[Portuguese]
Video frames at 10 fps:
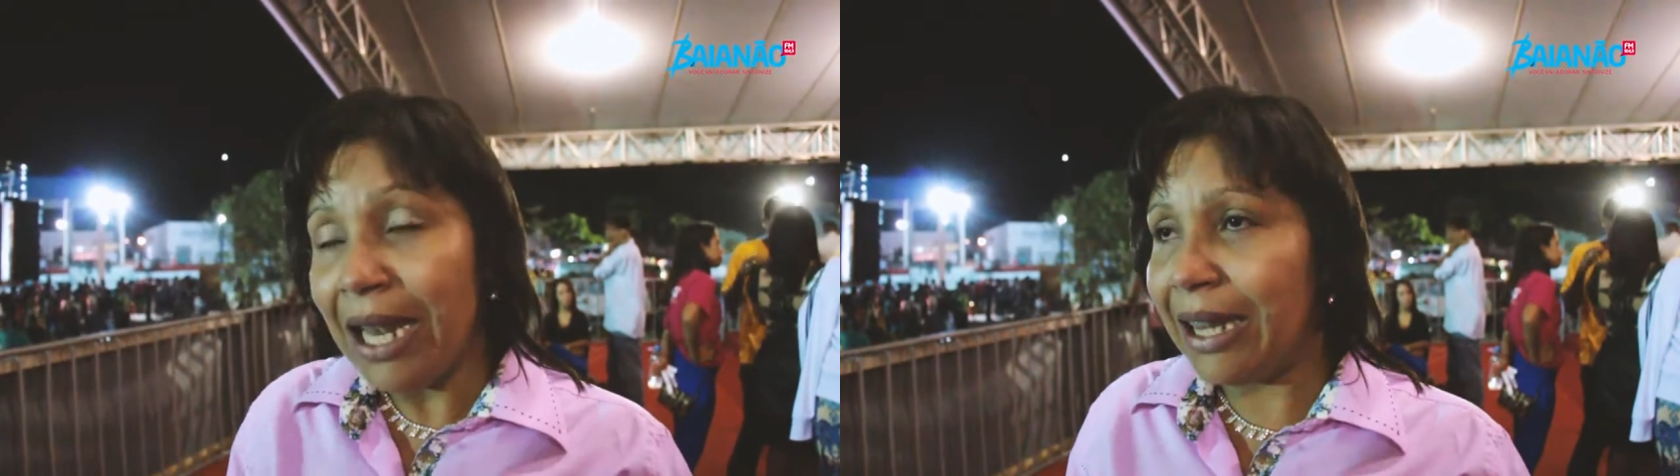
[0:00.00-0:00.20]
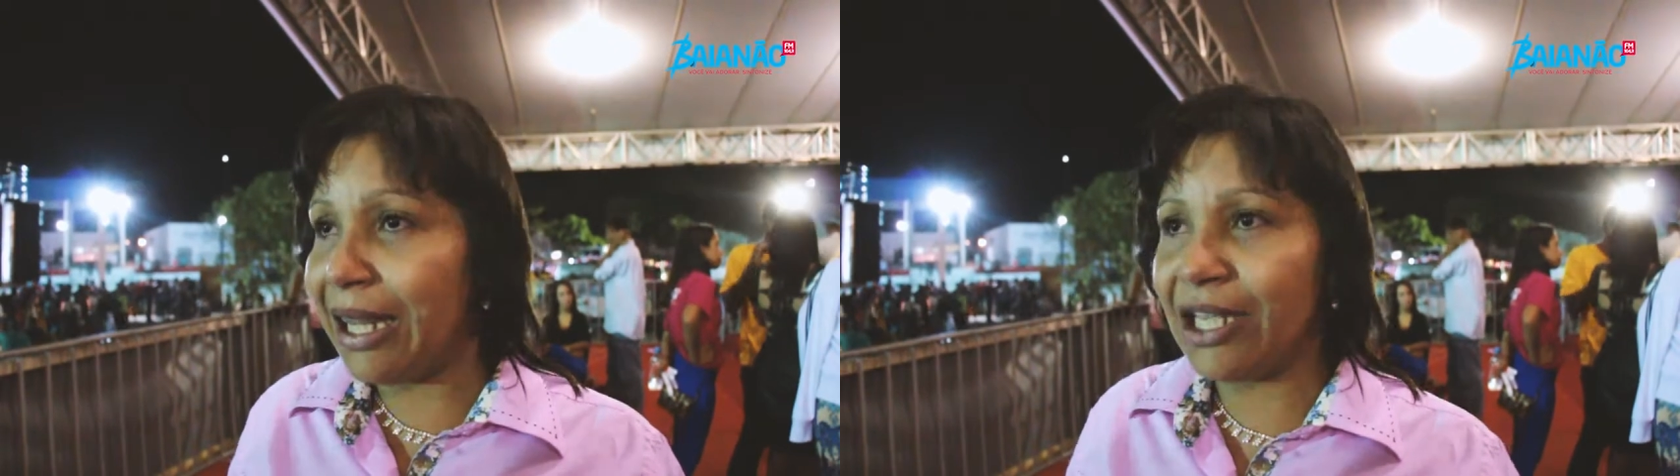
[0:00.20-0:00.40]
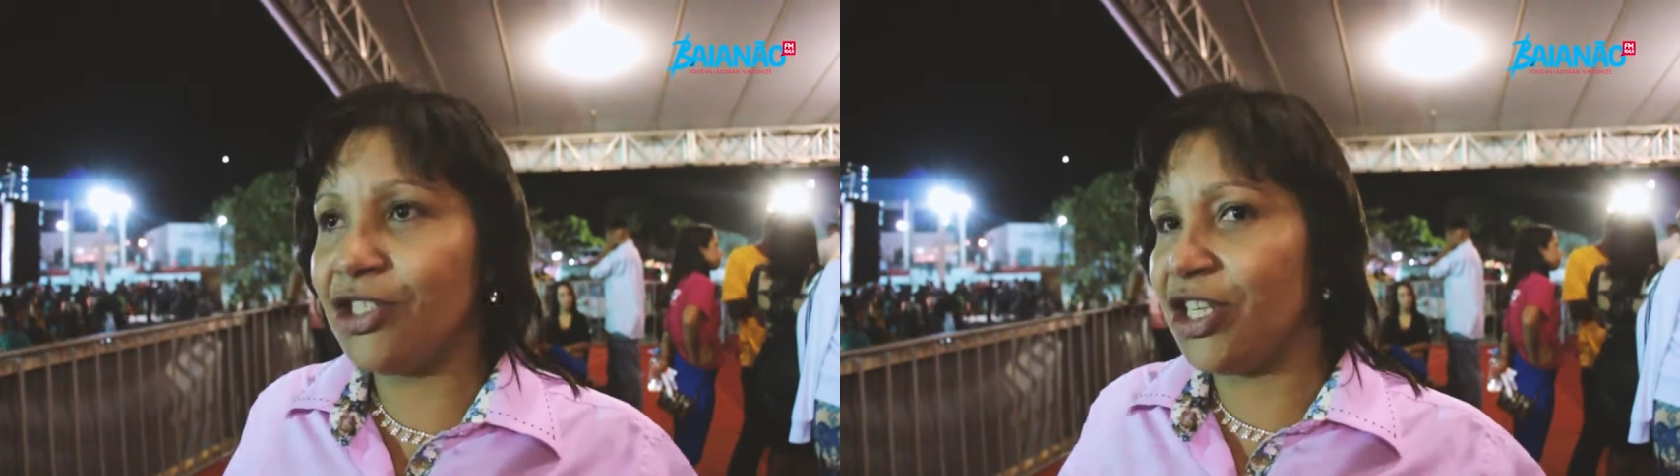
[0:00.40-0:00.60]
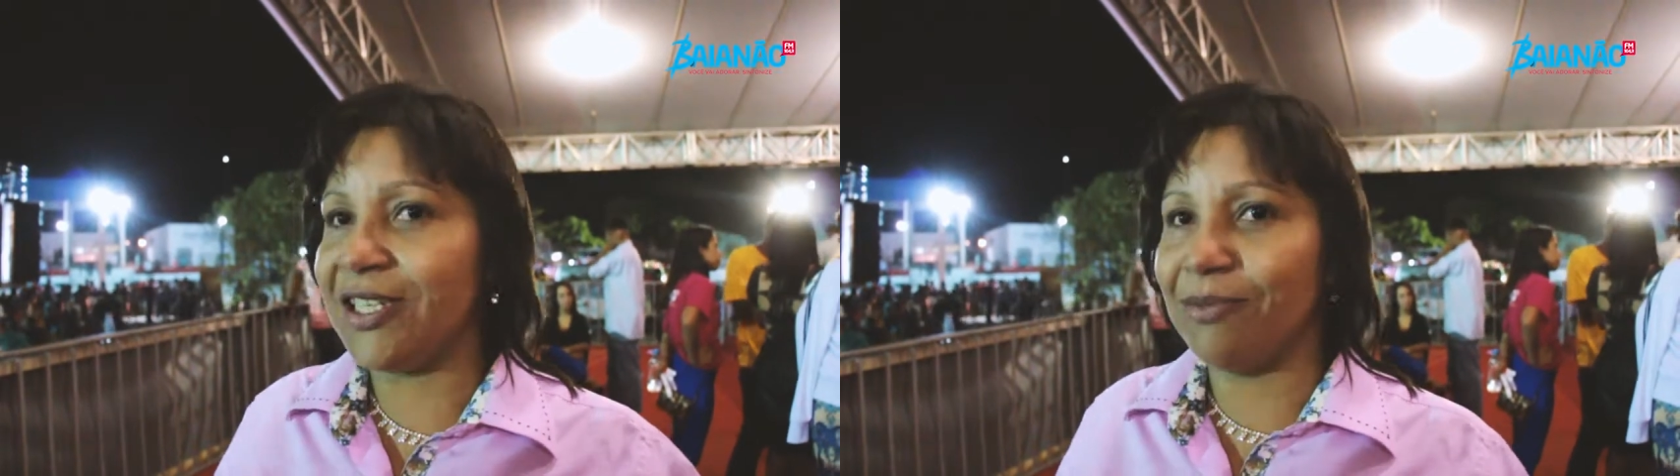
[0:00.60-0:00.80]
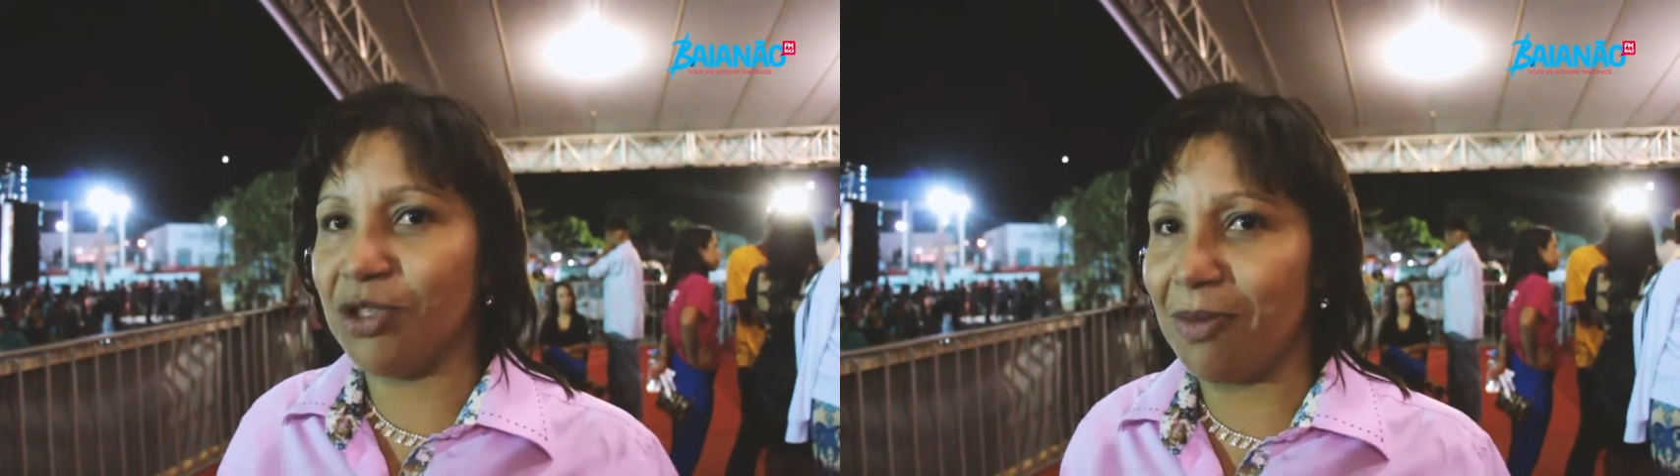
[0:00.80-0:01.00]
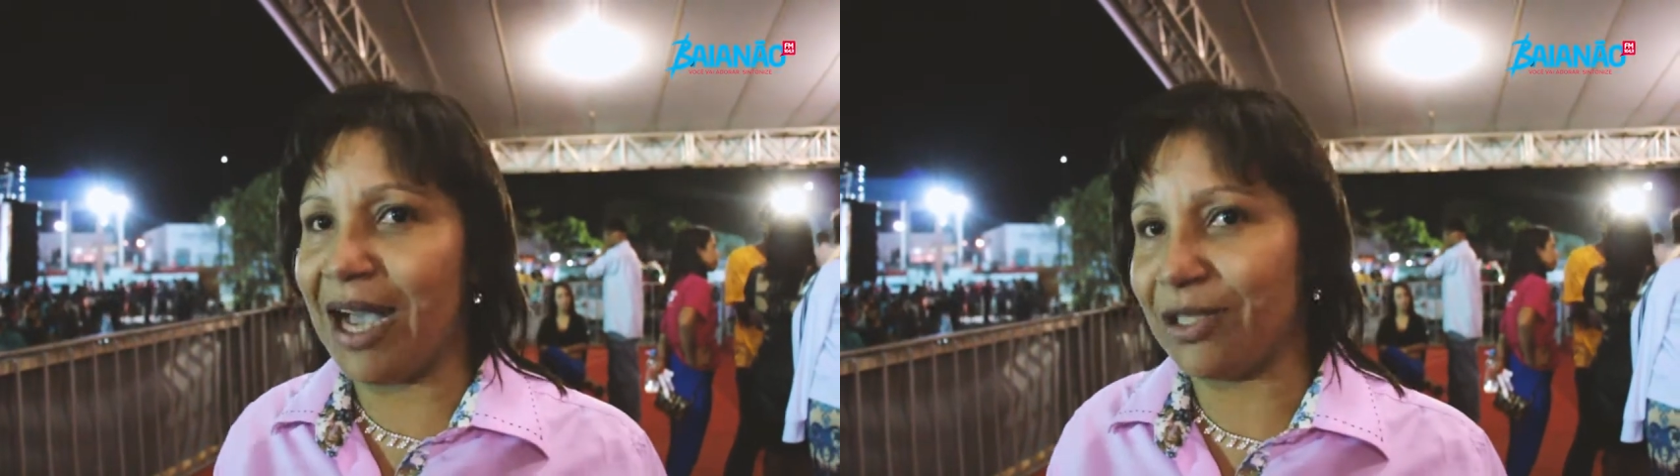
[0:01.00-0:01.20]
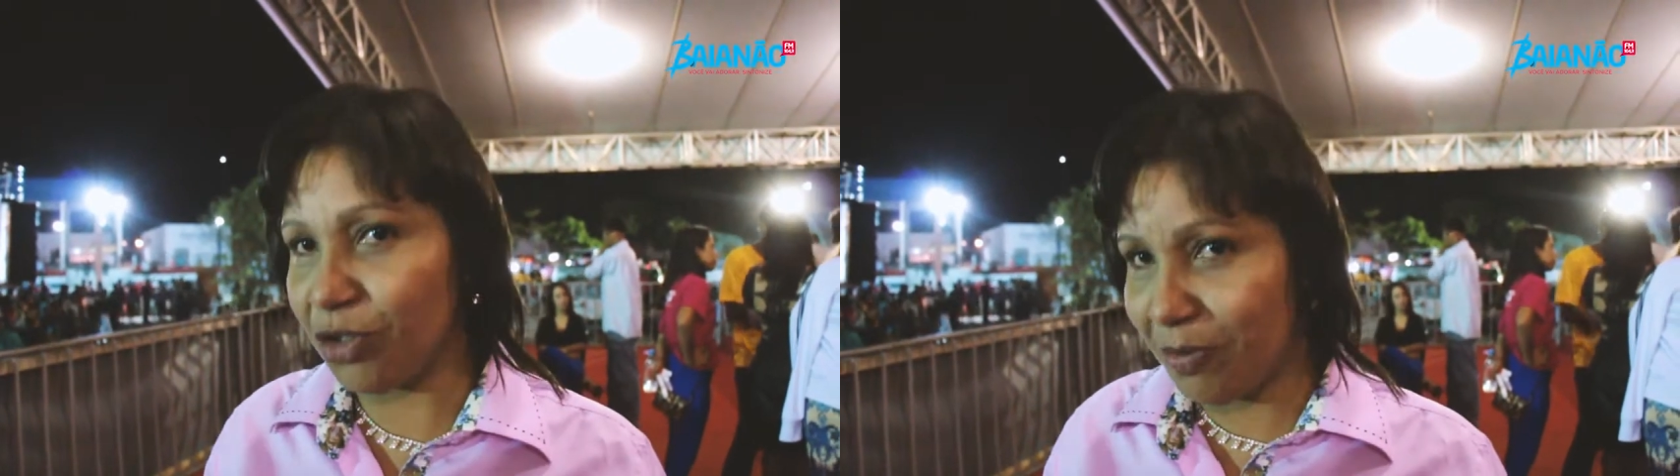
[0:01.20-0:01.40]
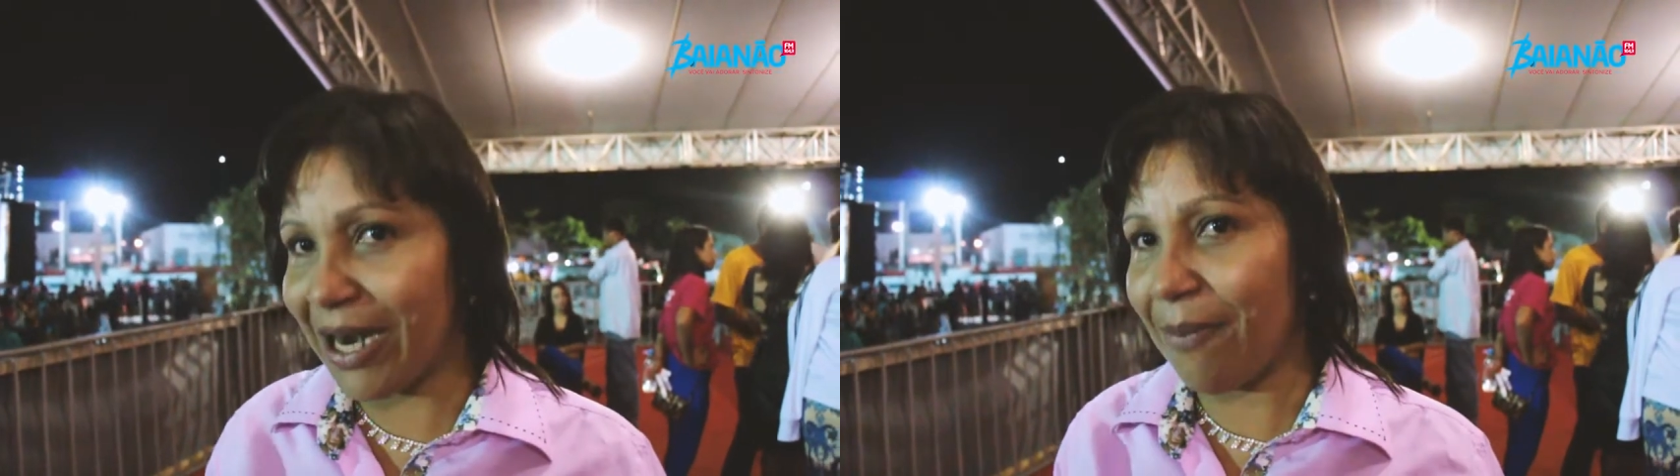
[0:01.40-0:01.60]
lindíssimo demais.
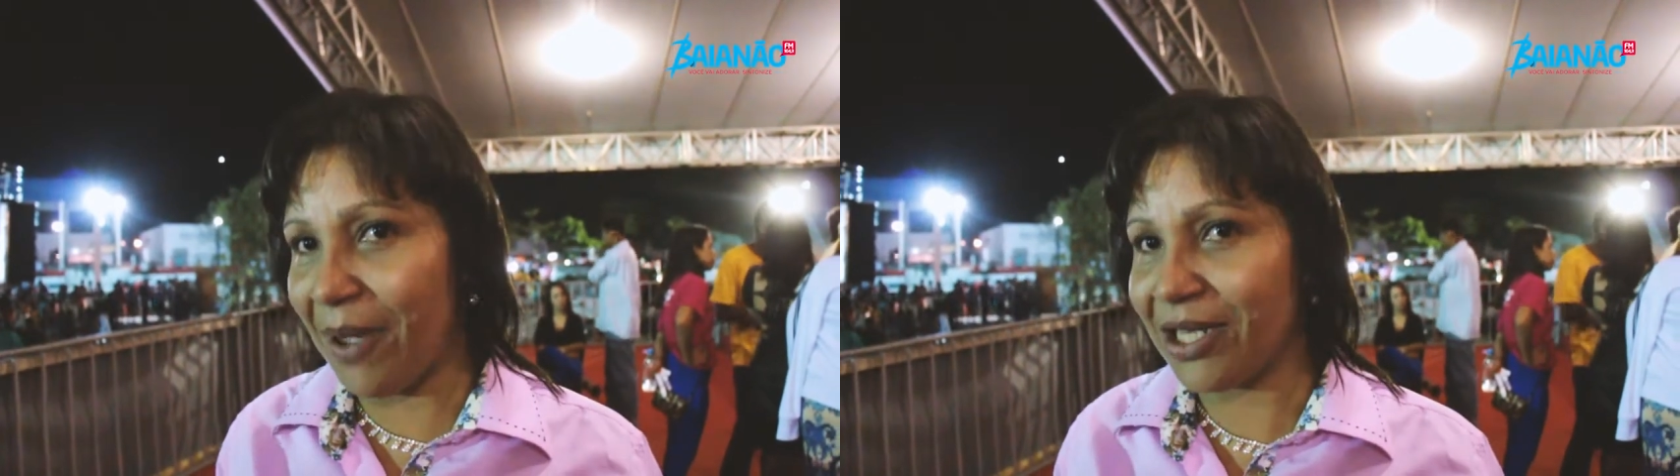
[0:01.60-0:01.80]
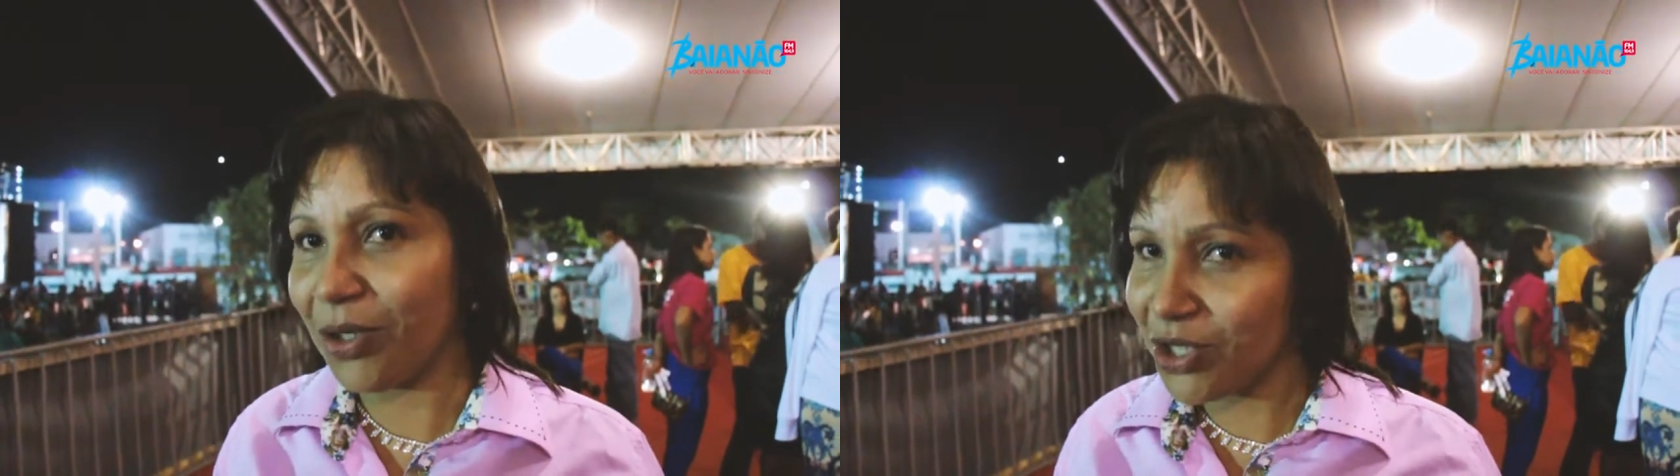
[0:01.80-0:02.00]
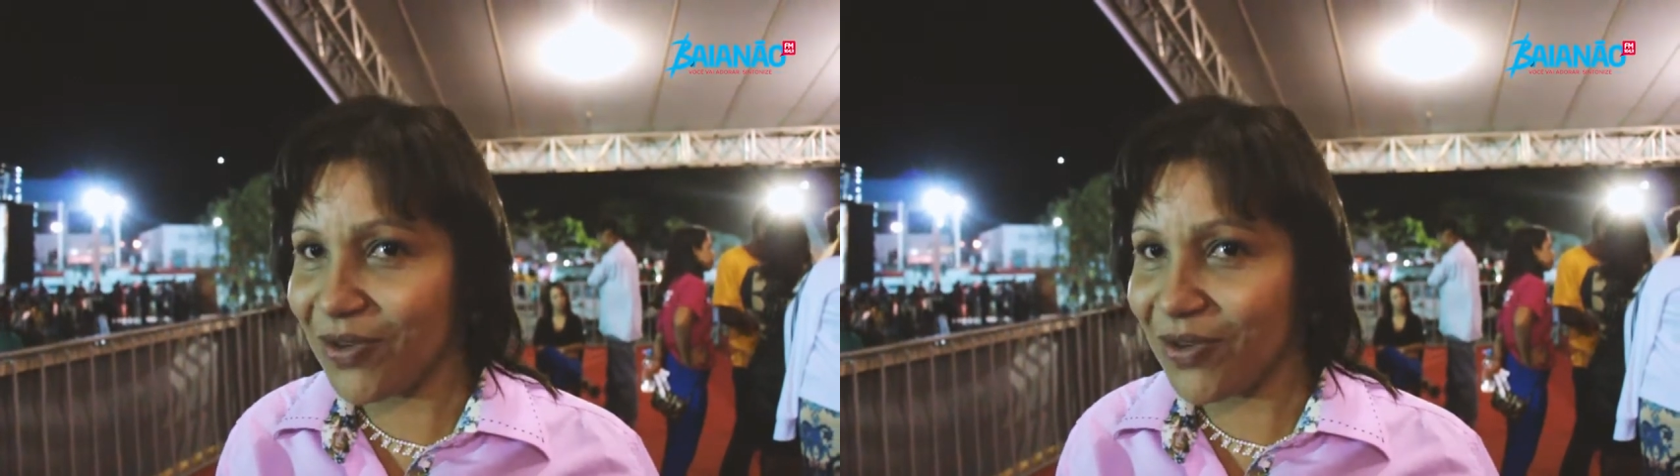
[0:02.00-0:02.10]
Então de parabéns a todos